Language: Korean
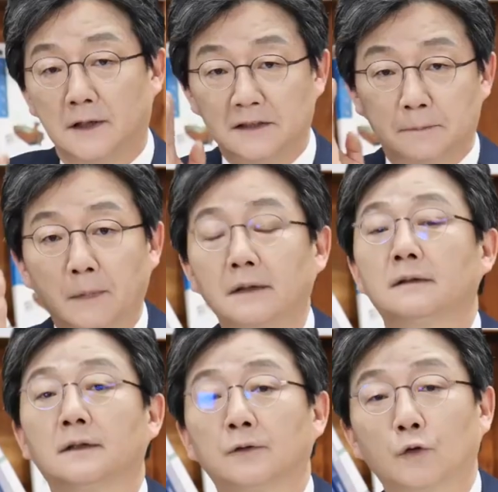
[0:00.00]
내 집
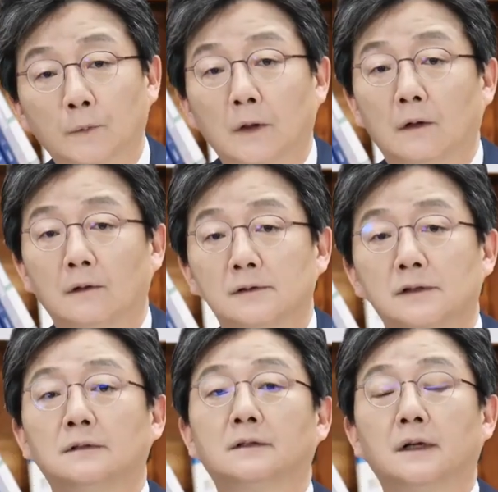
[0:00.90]
마련의 꿈을
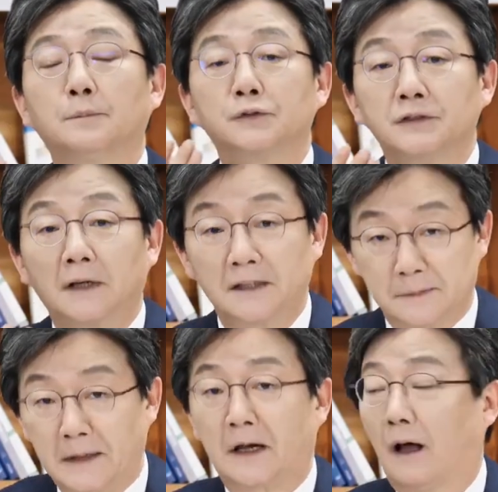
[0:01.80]
절대
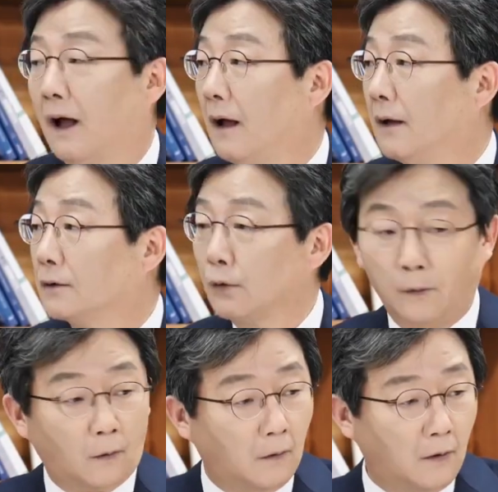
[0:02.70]
부정하지 마라.
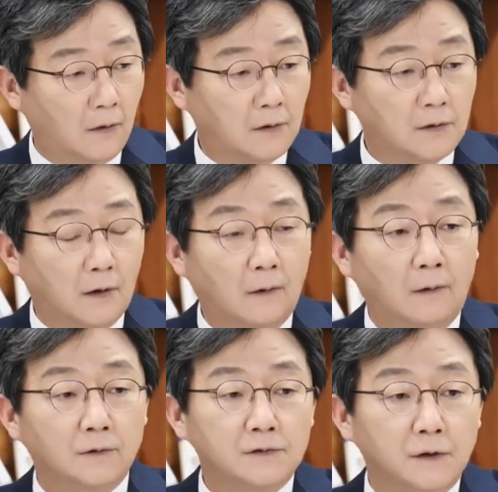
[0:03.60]
또,
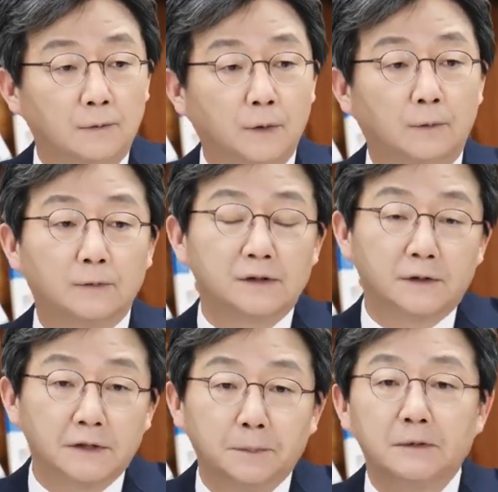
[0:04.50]
어,
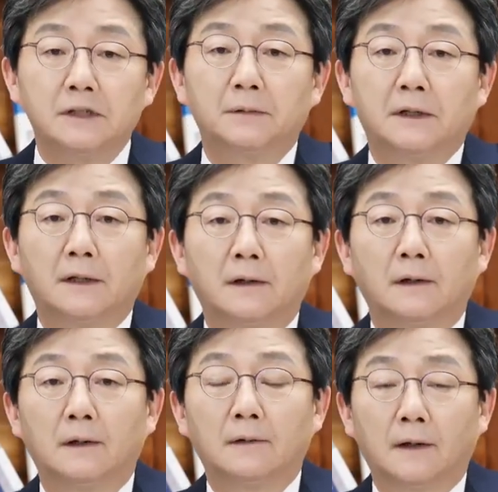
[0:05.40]
집, 집이
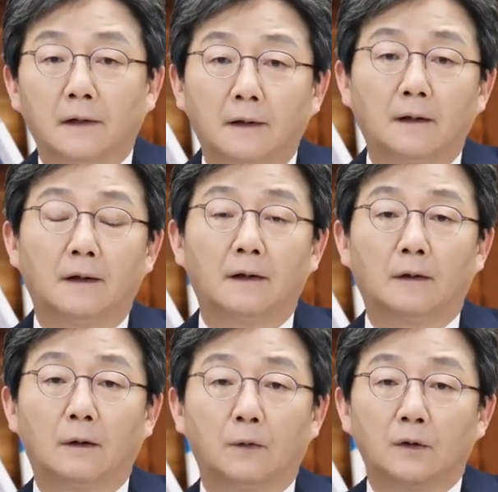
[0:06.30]
내가
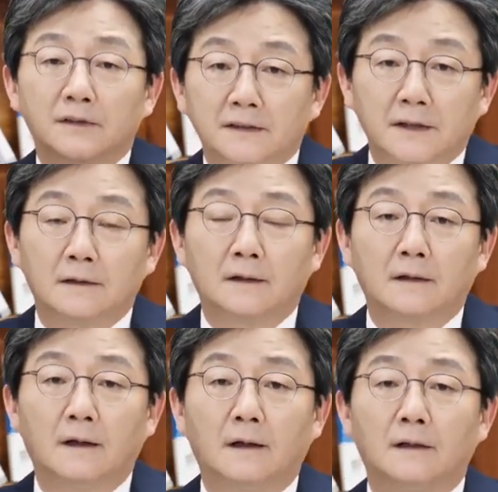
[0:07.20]
월세
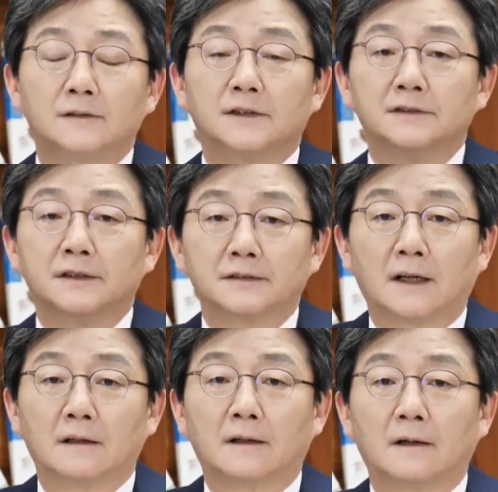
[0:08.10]
살다가 전세
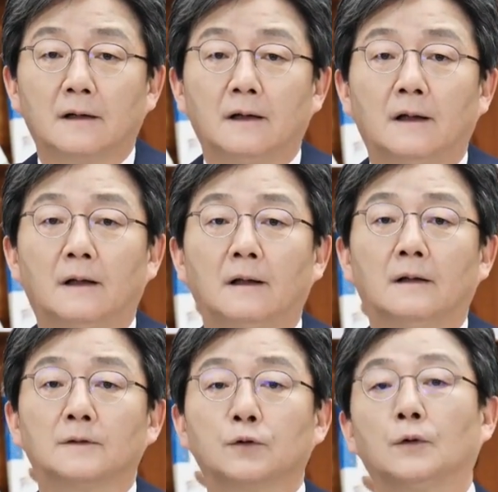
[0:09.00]
살다가
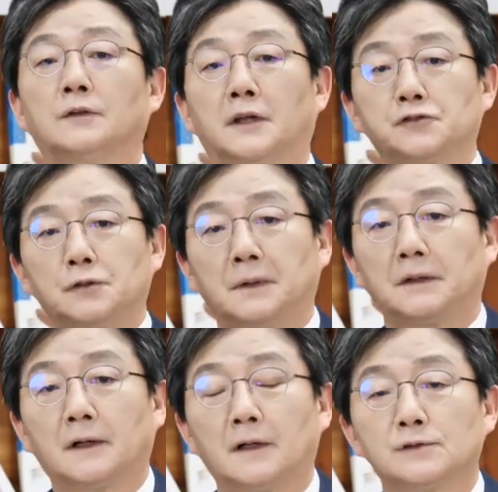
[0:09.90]
또 대출
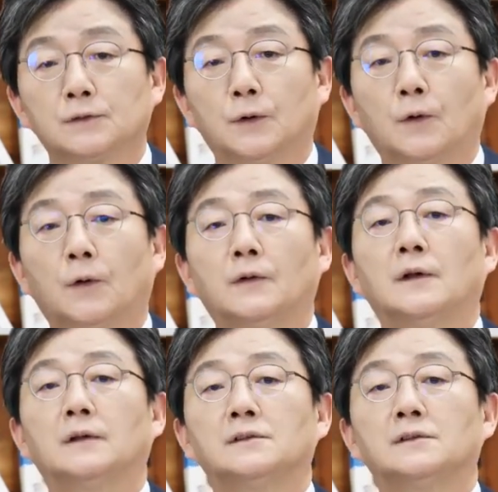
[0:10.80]
받아가지고